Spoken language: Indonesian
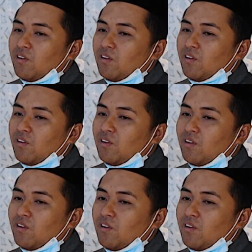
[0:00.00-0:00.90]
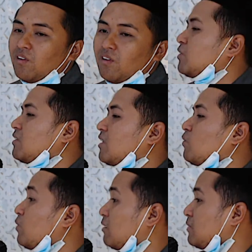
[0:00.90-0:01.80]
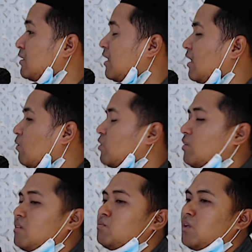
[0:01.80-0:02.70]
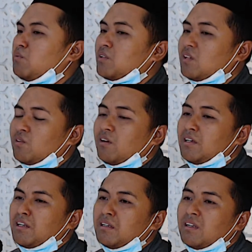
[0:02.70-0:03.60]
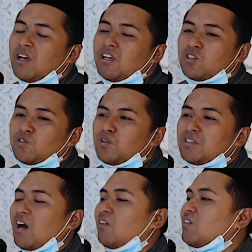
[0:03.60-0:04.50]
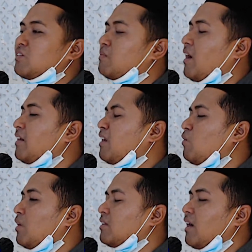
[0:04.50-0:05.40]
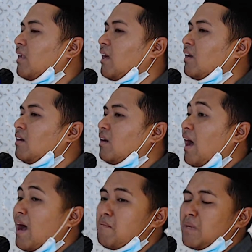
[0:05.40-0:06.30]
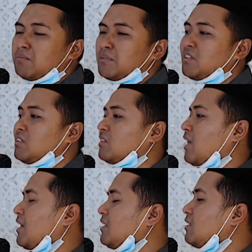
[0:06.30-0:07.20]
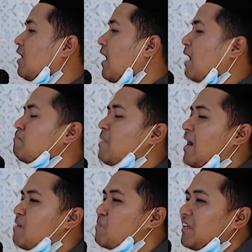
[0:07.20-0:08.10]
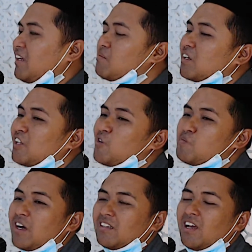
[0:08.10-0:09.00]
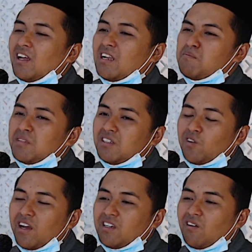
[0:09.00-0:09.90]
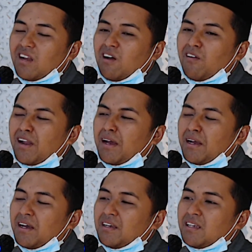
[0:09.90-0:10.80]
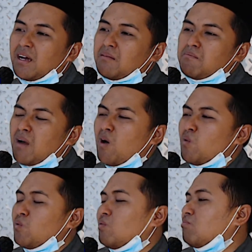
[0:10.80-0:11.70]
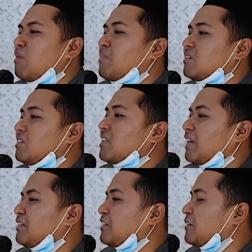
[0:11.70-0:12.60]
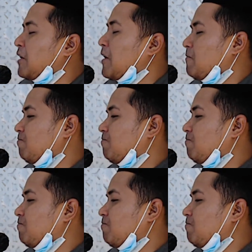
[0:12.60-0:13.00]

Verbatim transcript: Innallaha yuhibbut tawwabina wa yuhibbul mutatahhirin. Sesungguhnya Allah Subhanahu wa taala amat mencintai hamba-hambanya yang bertaubat dan menyukai orang-orang yang mau membersihkan dirinya.